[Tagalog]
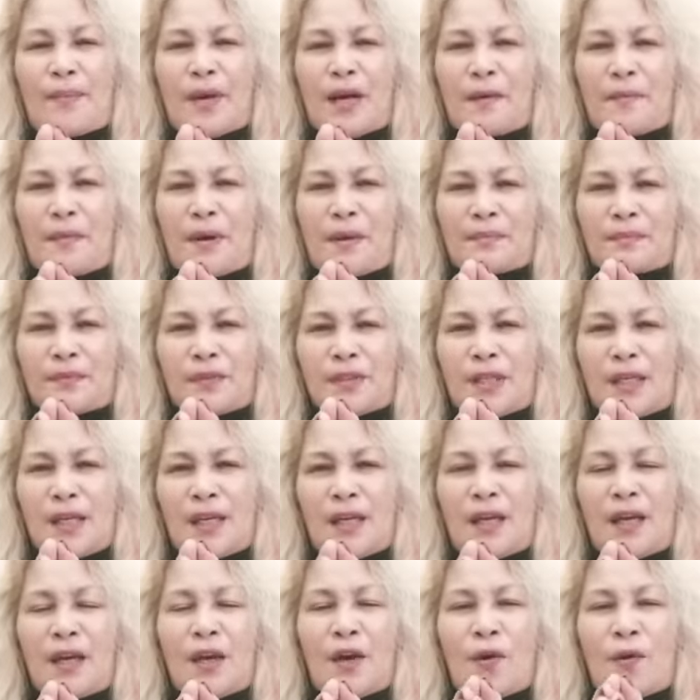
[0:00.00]
mga mamsi.
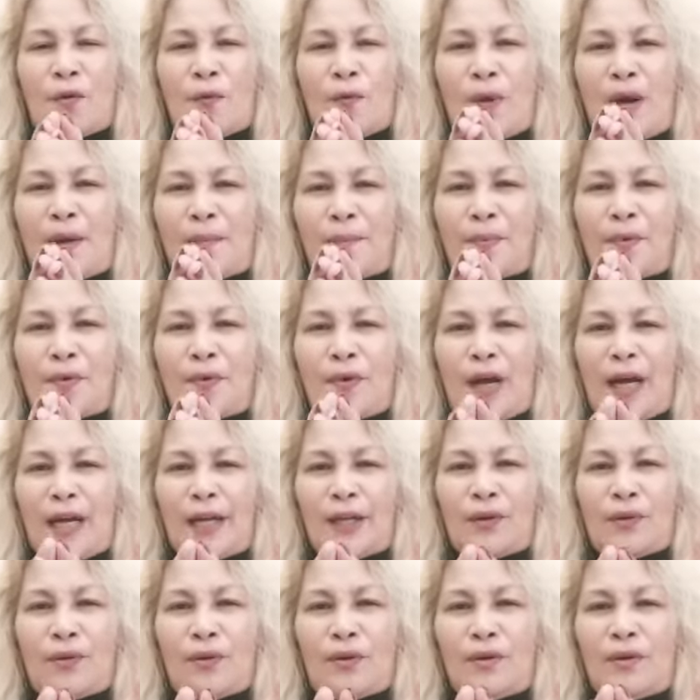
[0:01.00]
Huwag po
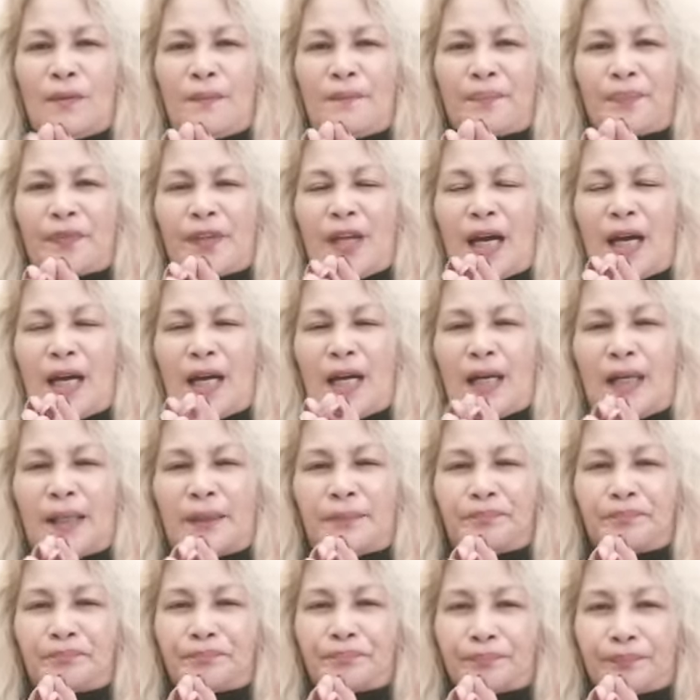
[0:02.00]
kayong uh,
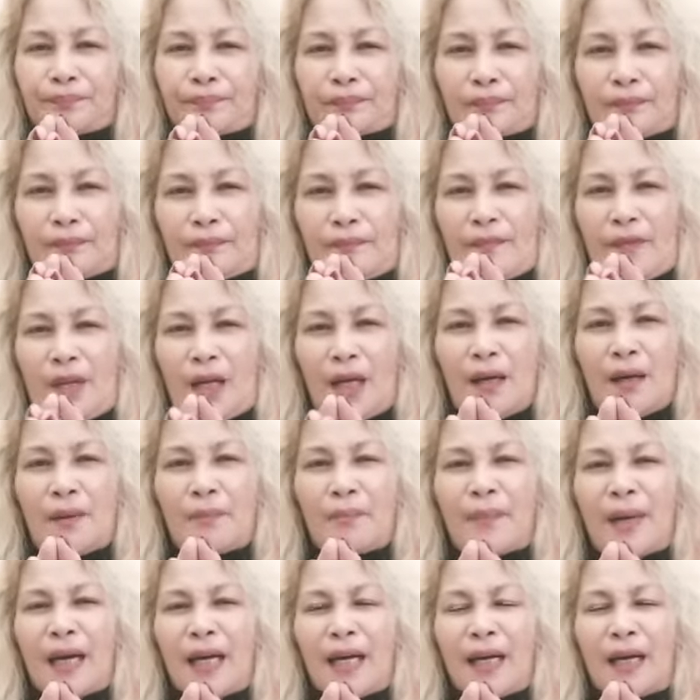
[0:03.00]

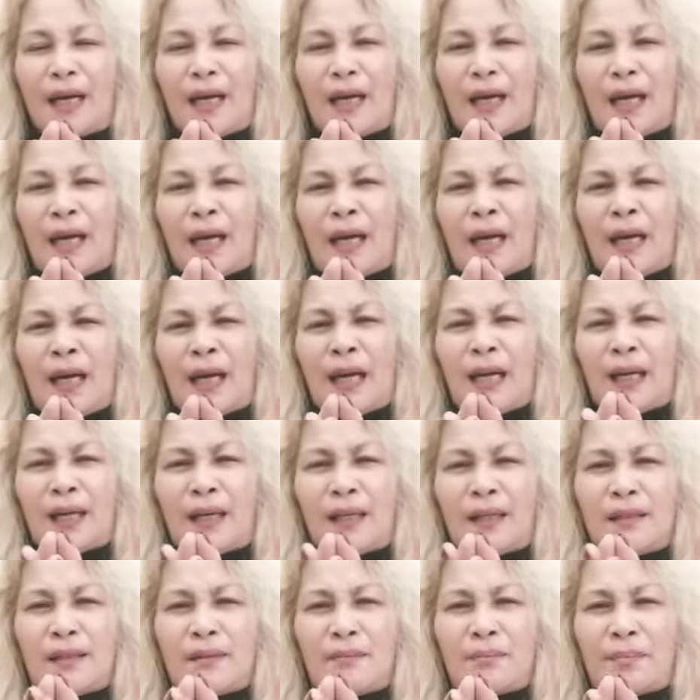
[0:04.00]
mag uh,
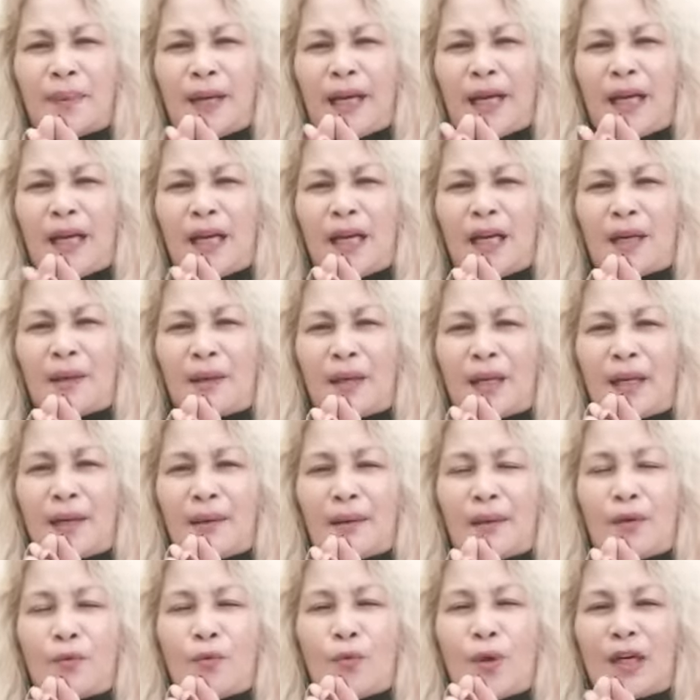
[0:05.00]
parang
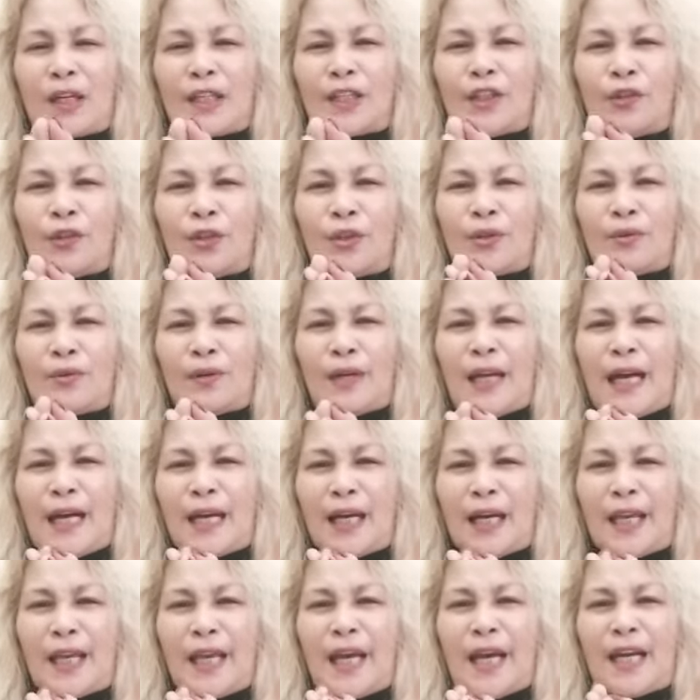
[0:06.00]
Huwag ninyong
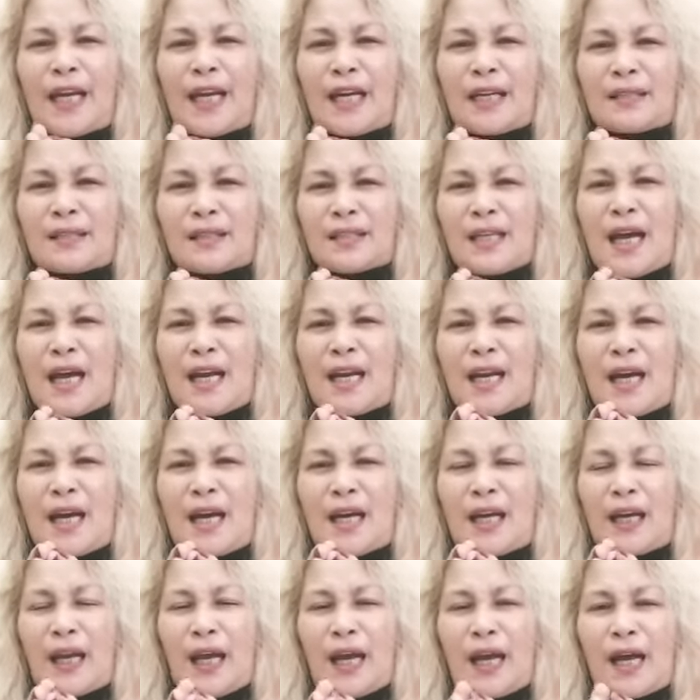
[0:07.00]
lagyan ng sana
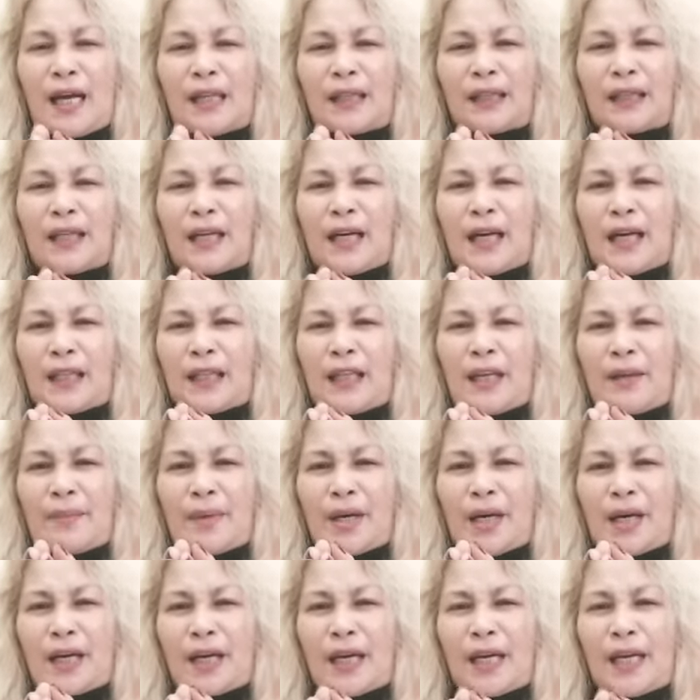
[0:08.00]
ang lahat ng ating
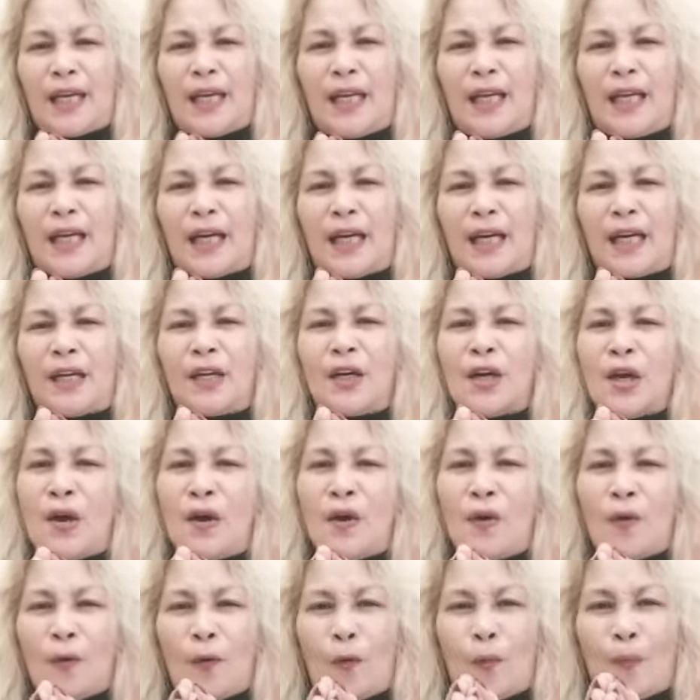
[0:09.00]
mga kahilingan
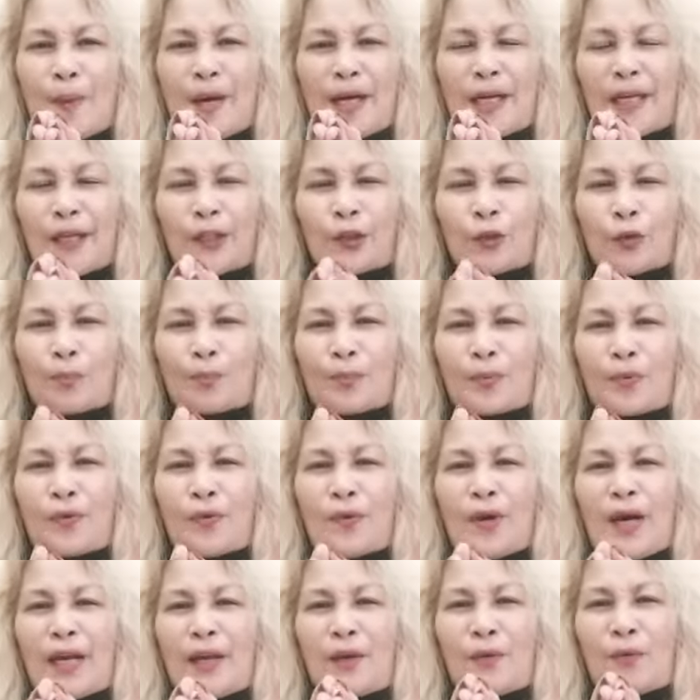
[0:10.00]
upang ito
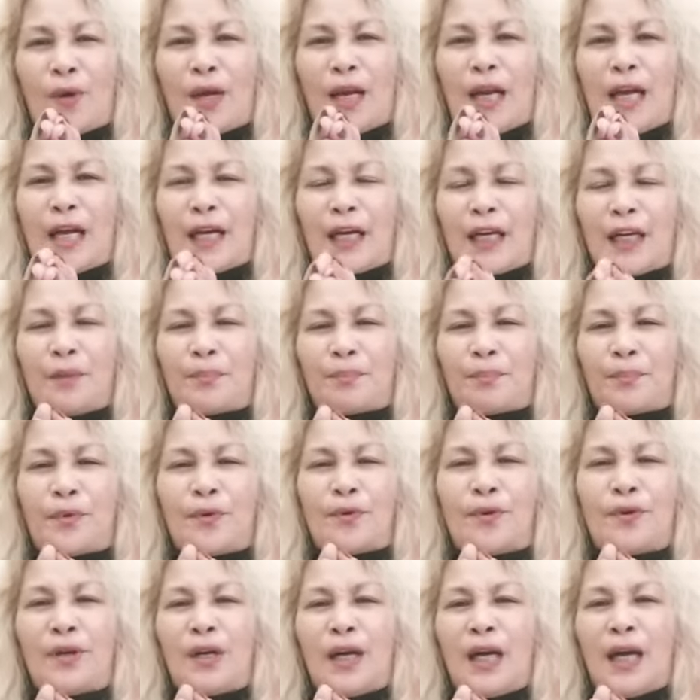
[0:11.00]
po ay wala rin
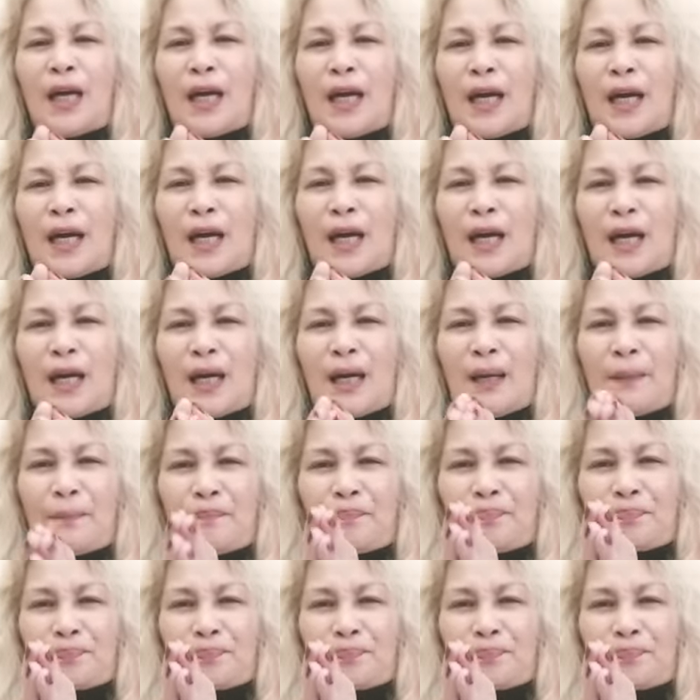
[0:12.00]
pong uh,